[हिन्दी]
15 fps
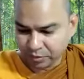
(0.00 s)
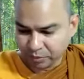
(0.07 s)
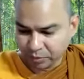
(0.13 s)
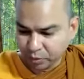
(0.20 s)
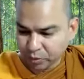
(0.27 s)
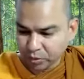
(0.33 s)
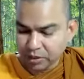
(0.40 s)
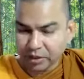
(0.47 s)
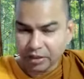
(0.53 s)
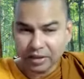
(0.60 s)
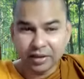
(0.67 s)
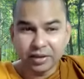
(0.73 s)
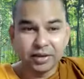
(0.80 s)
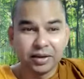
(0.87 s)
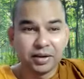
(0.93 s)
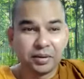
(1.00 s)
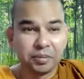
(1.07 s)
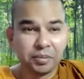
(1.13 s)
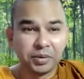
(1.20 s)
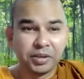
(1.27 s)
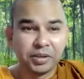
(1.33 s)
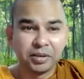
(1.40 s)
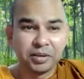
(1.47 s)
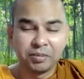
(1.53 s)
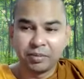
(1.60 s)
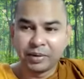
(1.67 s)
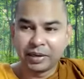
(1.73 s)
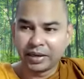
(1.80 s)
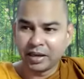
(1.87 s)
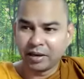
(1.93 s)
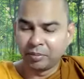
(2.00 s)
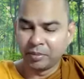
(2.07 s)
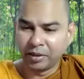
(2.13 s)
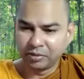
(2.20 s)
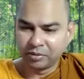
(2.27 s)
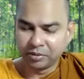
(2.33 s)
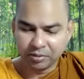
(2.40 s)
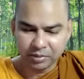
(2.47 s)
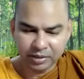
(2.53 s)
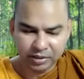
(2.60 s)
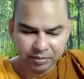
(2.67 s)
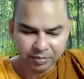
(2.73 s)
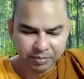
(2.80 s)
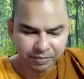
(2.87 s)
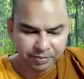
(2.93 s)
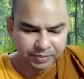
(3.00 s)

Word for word: सपनों का बुद्ध धर्म में क्या महत्व है मतलब